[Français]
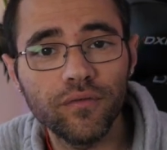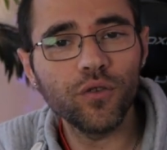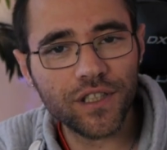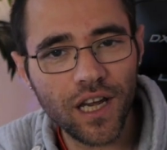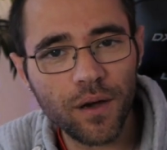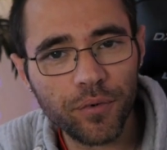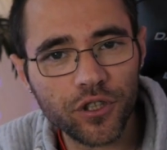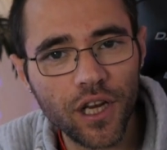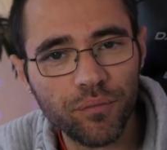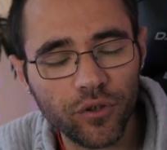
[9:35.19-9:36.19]
On se dit à la
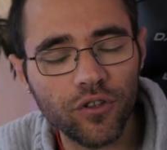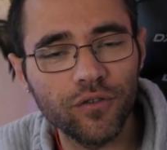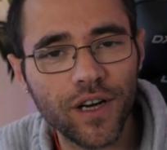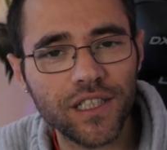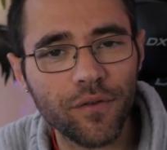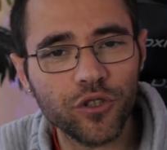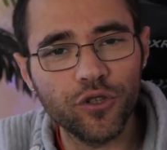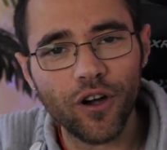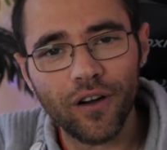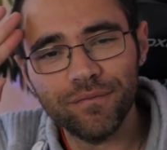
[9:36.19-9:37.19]
prochaine pour de nouvelles
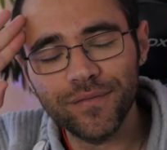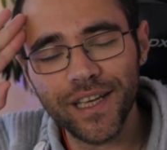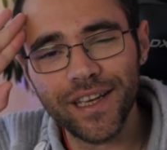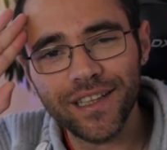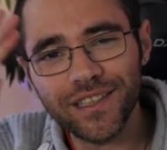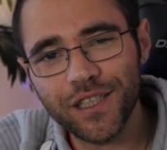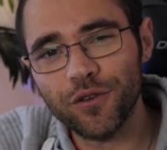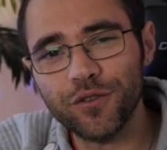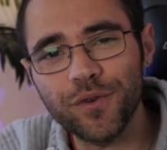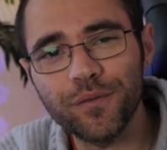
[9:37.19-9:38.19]
aventures et
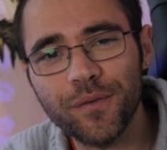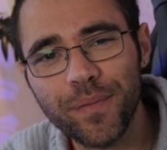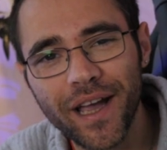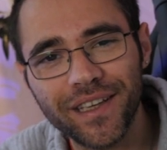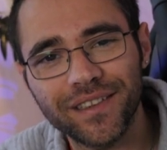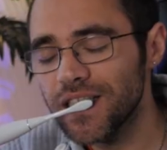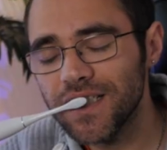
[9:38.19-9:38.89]
ciao tout le monde, bye